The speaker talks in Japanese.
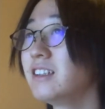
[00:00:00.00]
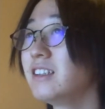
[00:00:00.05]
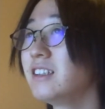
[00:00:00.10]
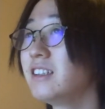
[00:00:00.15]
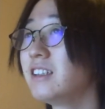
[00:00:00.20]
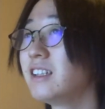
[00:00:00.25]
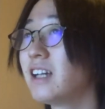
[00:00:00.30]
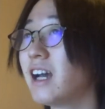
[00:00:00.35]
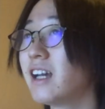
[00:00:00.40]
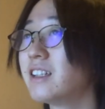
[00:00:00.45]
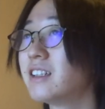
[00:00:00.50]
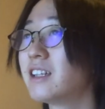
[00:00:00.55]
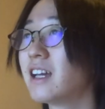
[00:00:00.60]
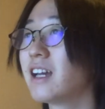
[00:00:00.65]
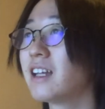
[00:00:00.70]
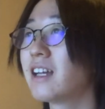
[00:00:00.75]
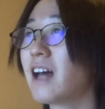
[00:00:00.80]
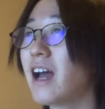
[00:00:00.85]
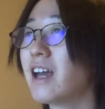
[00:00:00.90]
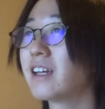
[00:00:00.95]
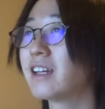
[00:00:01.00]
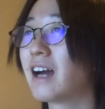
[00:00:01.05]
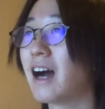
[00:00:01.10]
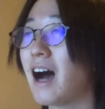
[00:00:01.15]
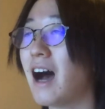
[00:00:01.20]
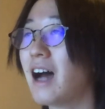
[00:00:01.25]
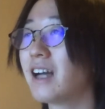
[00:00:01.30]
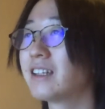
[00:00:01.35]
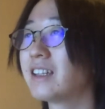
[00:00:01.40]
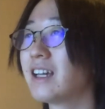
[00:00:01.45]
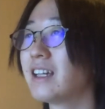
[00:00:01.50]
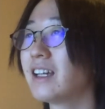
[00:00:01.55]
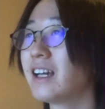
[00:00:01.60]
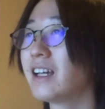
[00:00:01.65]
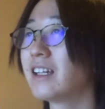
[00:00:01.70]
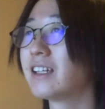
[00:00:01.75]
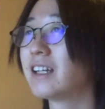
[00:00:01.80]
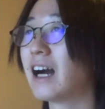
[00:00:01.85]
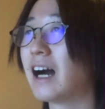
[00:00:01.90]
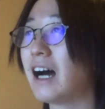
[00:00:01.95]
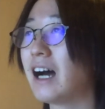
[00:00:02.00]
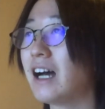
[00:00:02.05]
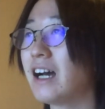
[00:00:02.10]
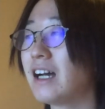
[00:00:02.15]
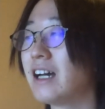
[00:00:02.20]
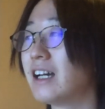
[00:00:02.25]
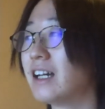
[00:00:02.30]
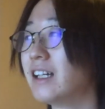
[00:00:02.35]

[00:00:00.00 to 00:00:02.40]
いや、いけないかいけないんか